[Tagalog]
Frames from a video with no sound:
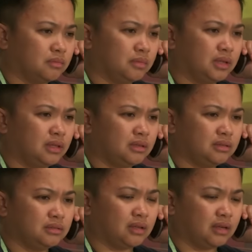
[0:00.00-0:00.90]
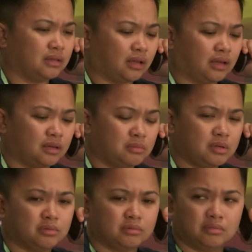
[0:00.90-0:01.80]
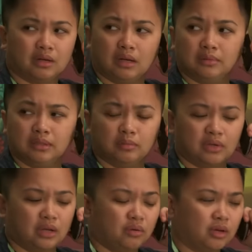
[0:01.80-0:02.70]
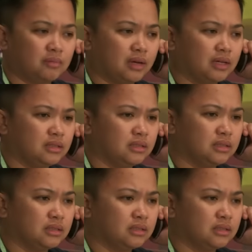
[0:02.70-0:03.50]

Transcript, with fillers: biglang naging tahimik nung malaman niya mula nung kay Maya eh.